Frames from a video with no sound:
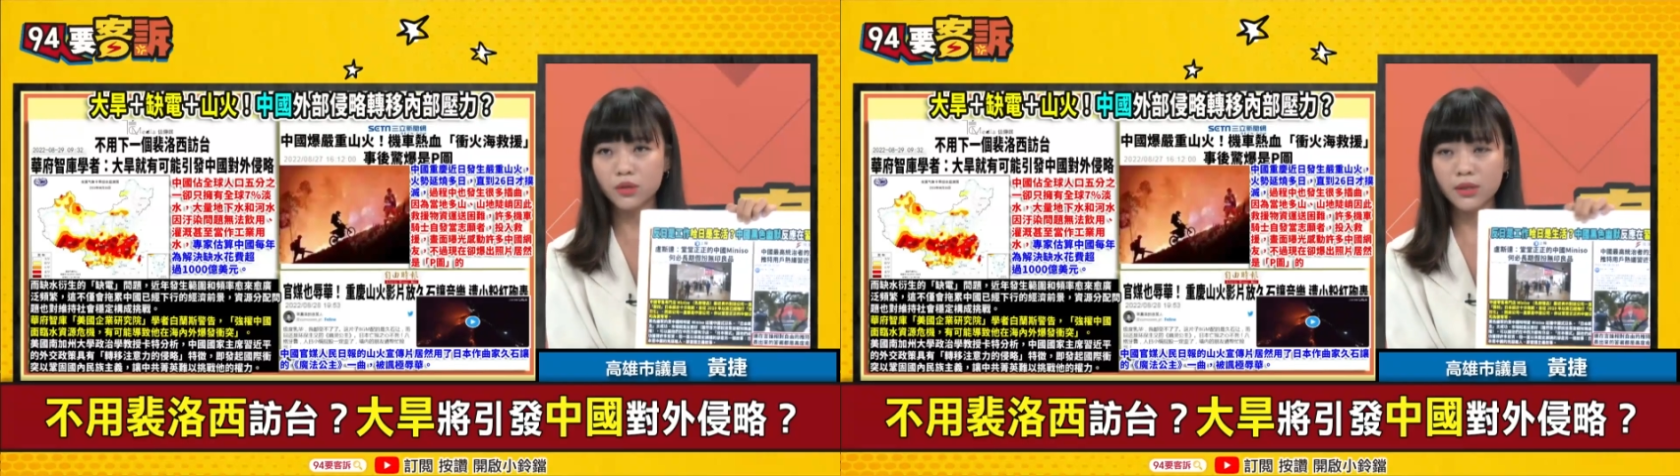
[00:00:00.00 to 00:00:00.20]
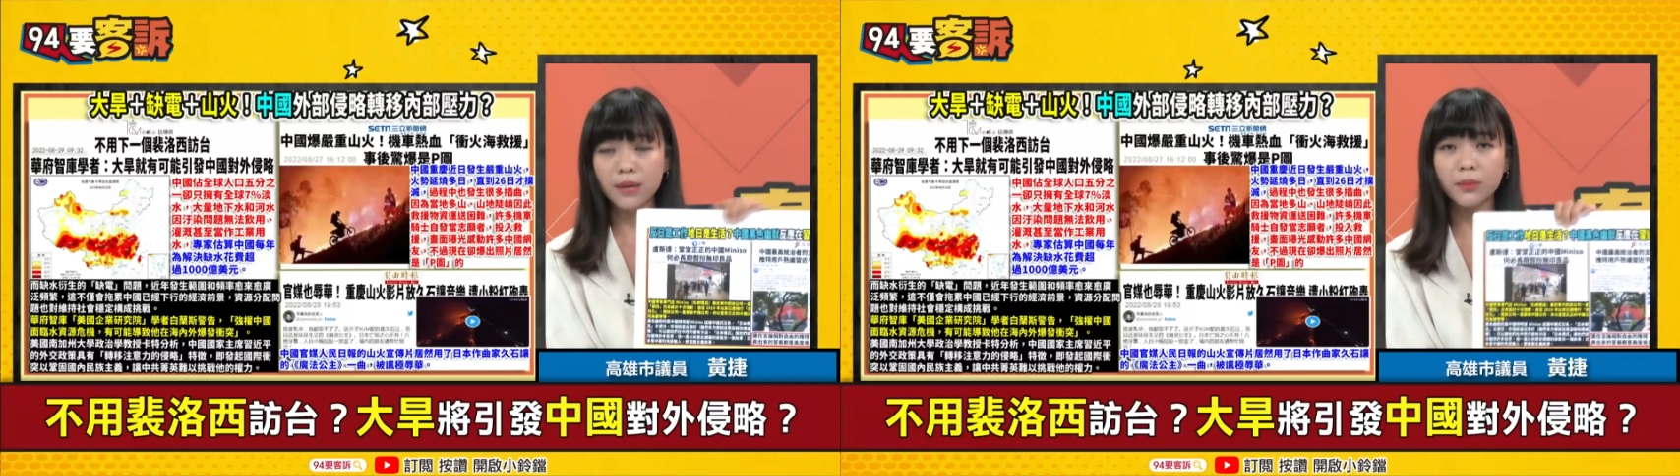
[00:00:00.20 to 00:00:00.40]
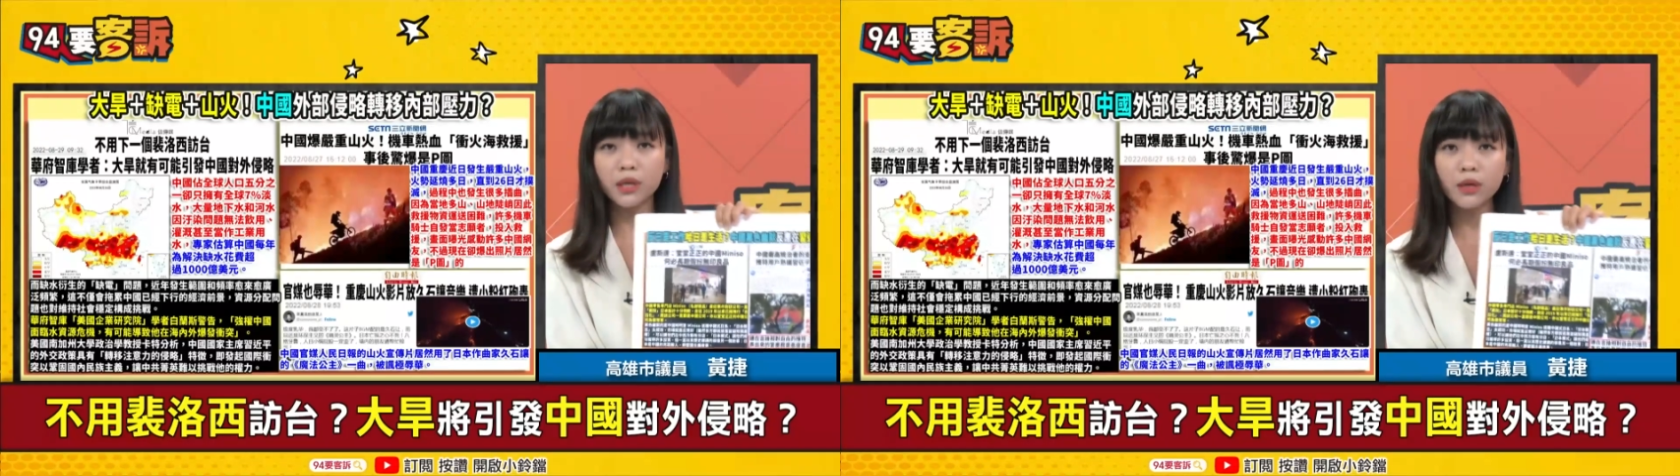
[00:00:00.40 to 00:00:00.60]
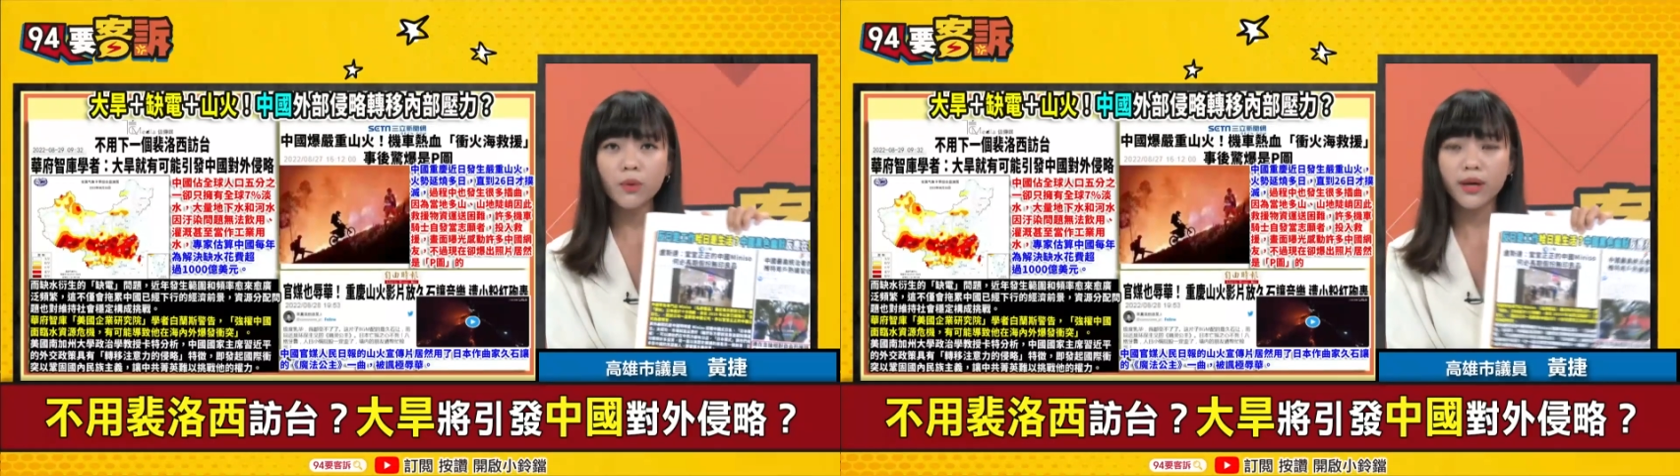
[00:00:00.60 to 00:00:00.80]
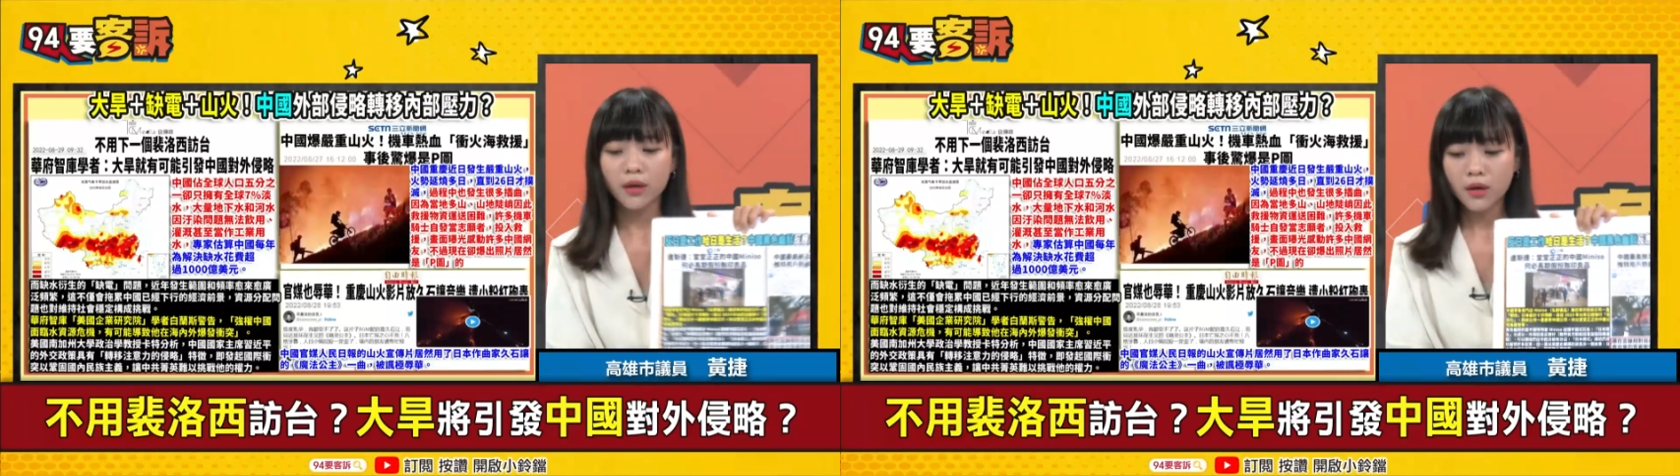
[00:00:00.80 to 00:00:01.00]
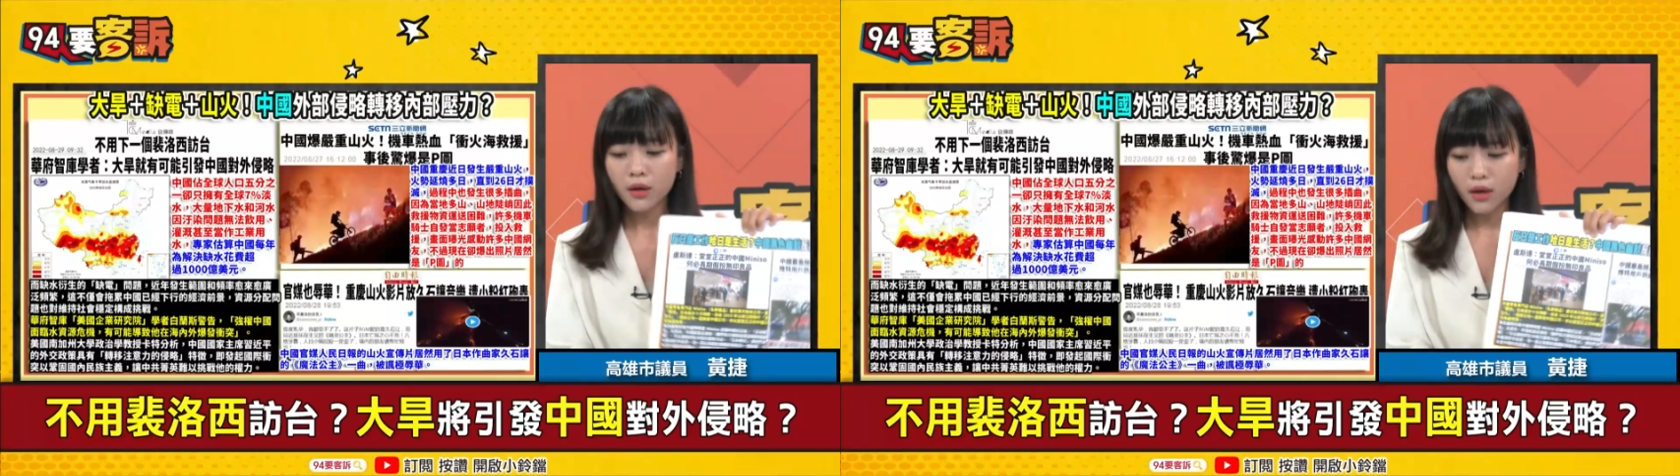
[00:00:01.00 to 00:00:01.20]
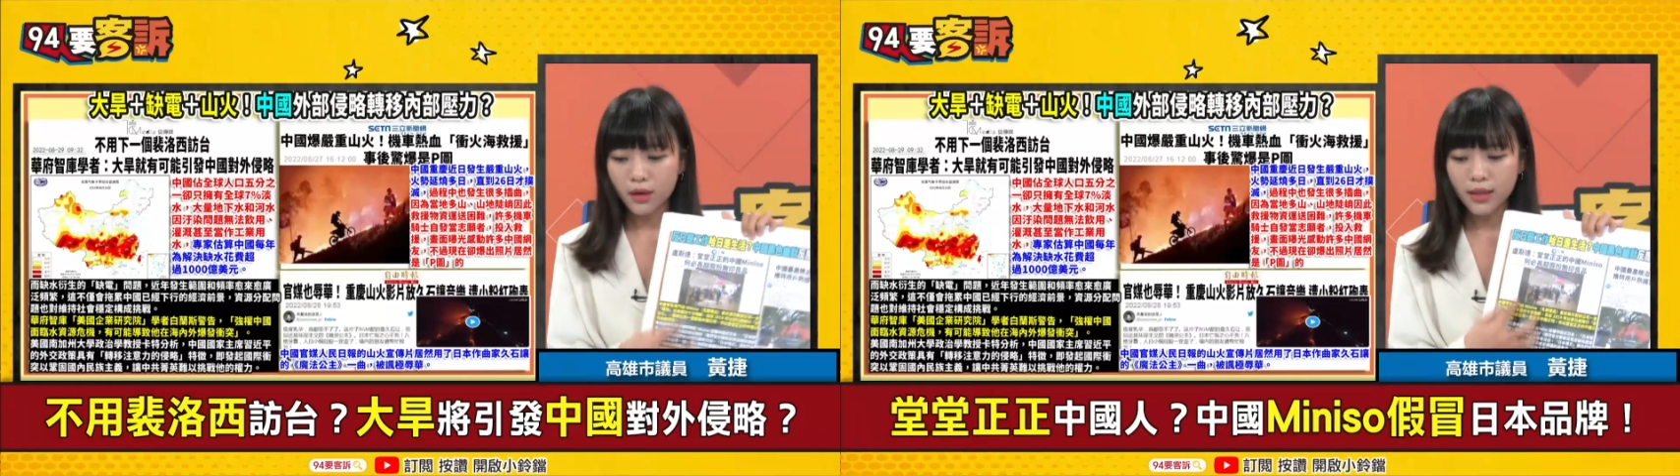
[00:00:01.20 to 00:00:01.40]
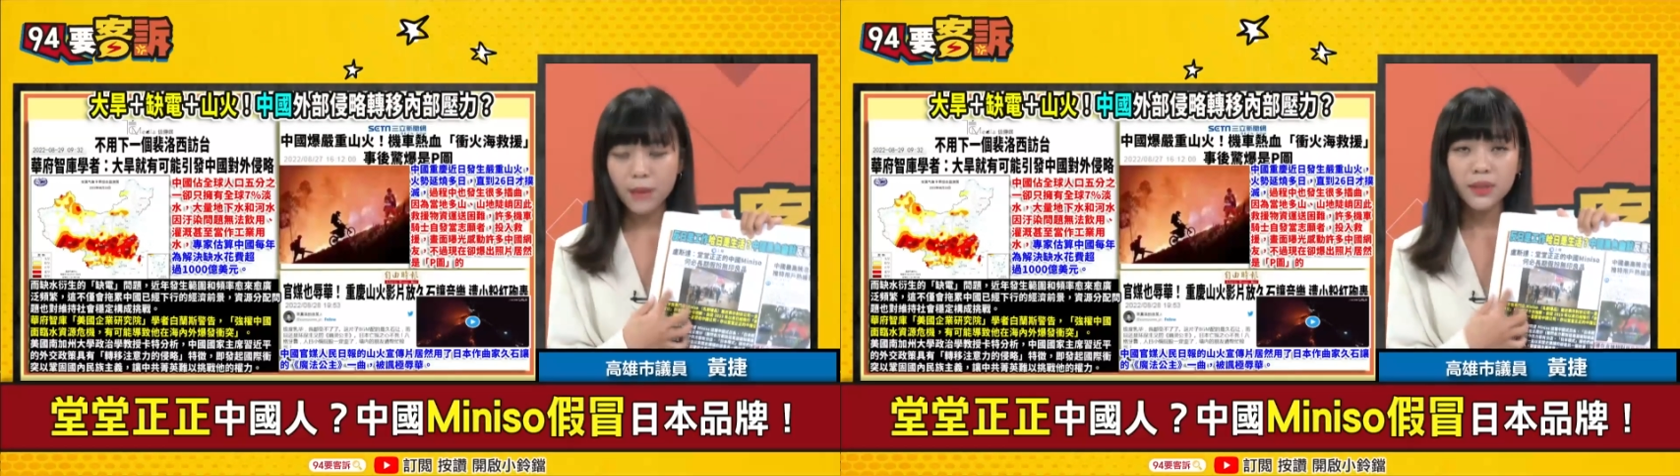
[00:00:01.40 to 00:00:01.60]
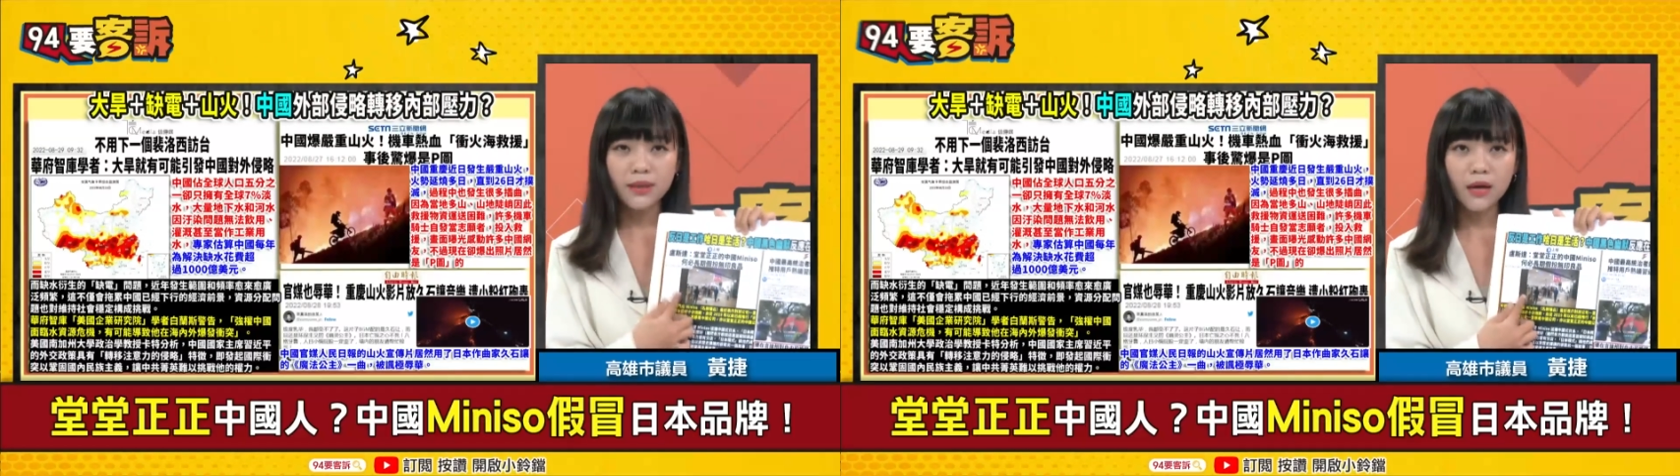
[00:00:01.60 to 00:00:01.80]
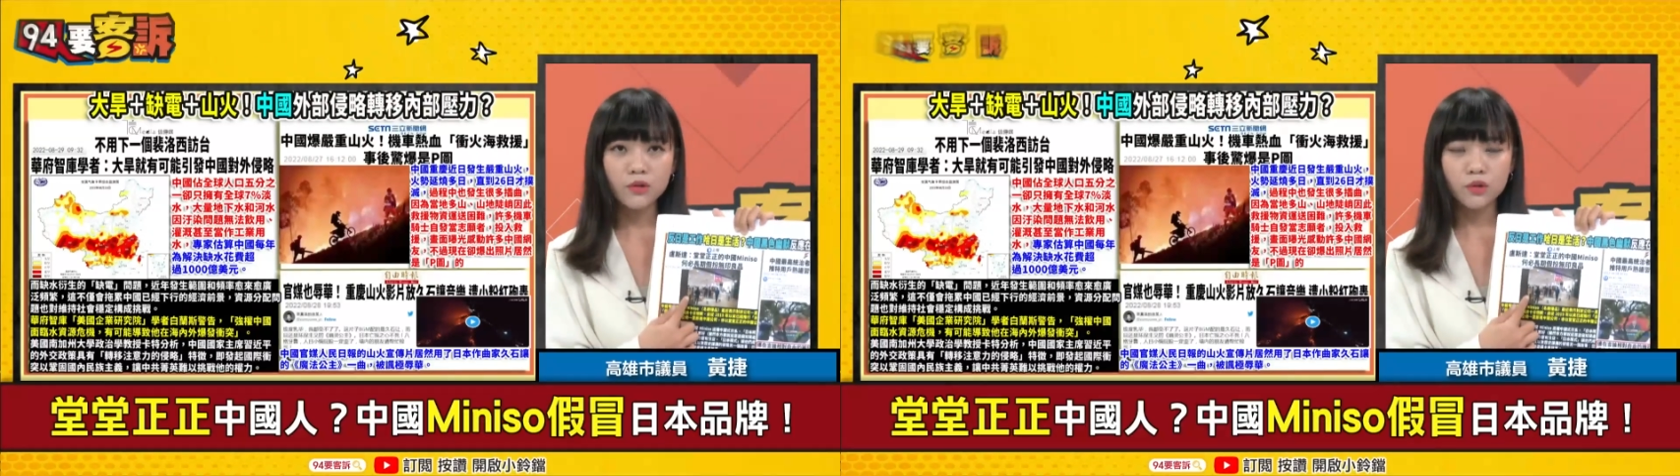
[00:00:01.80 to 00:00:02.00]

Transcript: 就是他们因为呃，他们当